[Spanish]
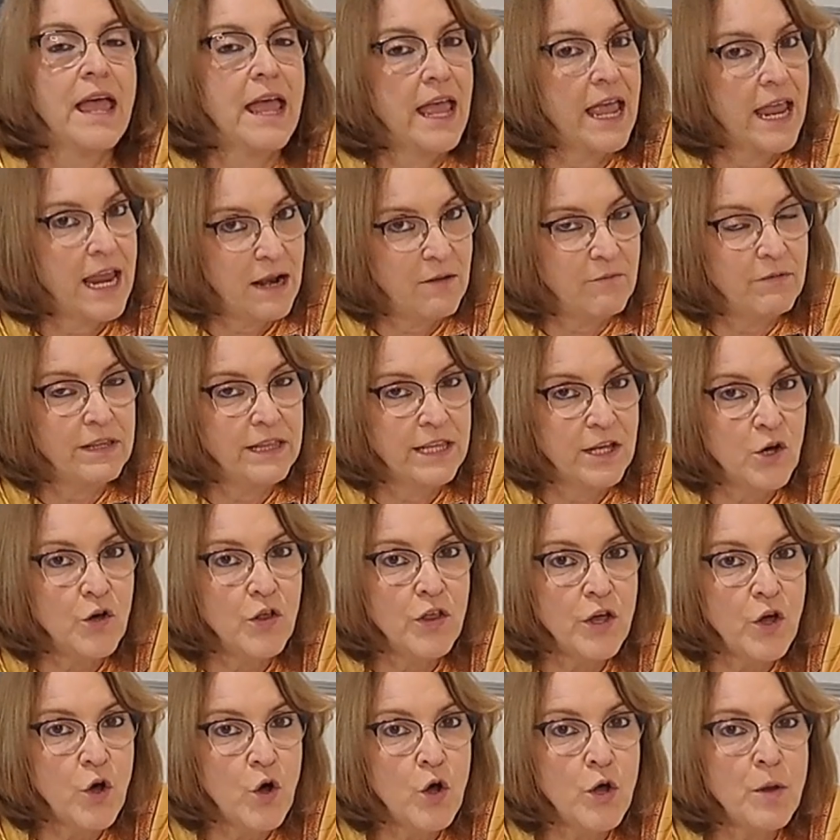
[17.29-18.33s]
En el video
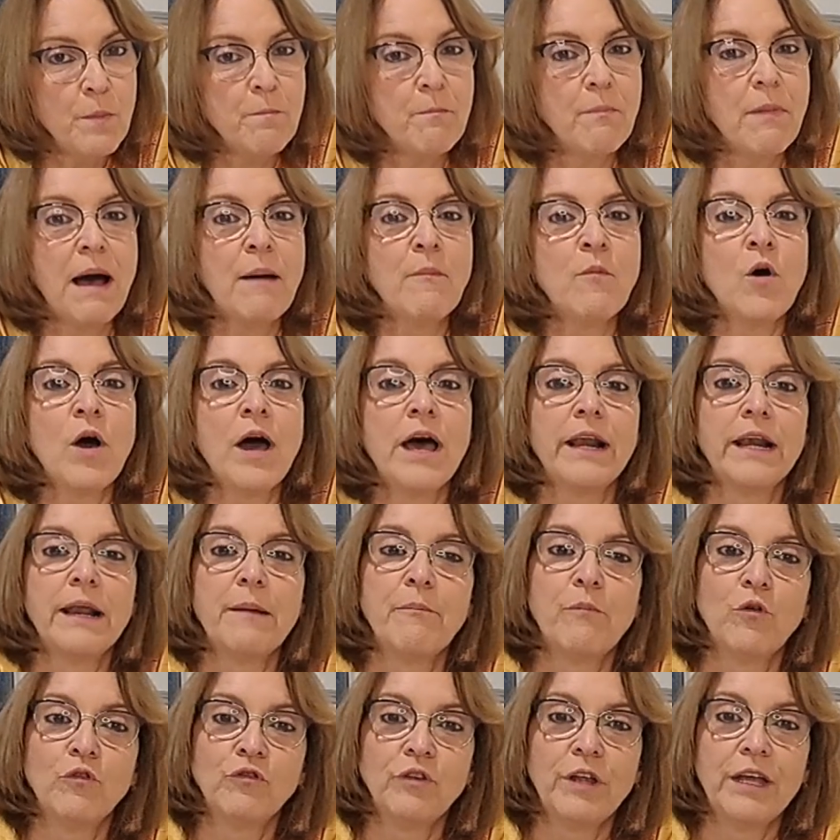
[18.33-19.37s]
de hoy vamos a
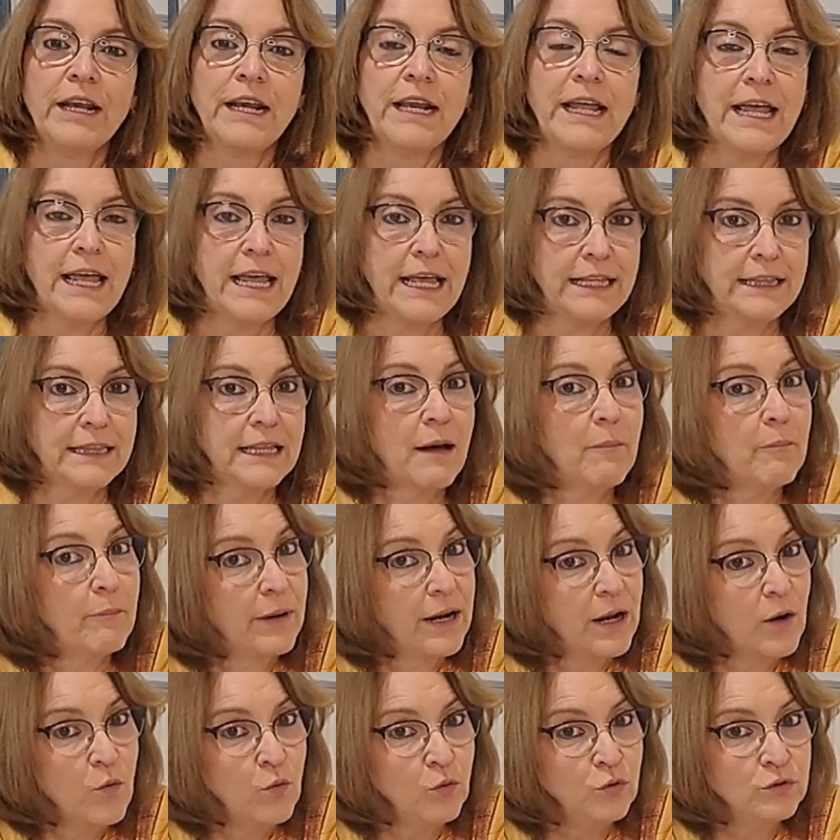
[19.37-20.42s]
responder estas
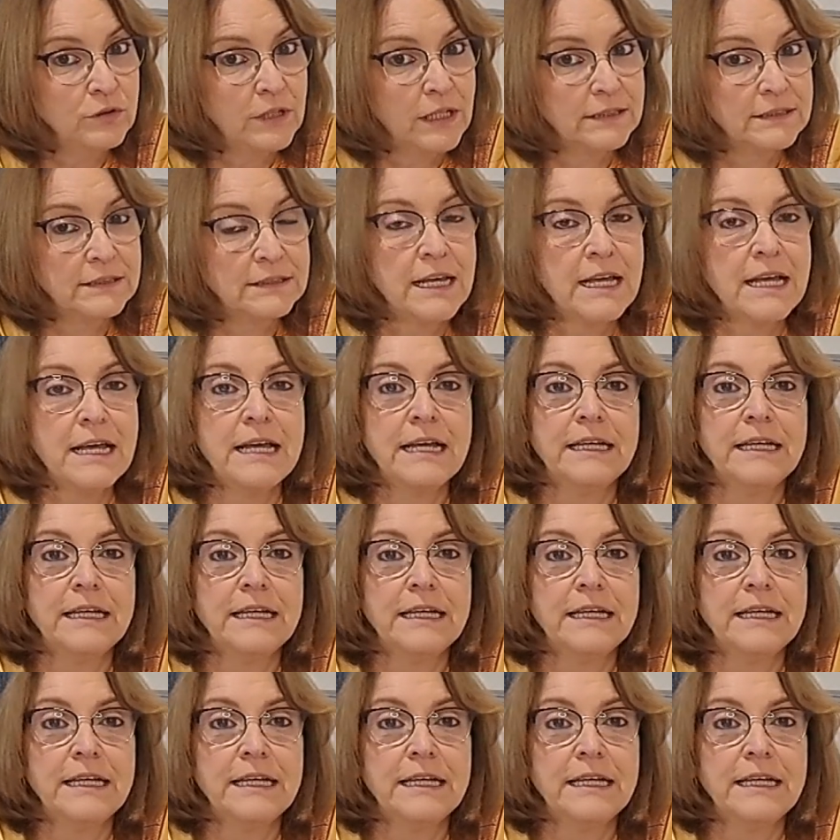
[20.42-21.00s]
preguntas.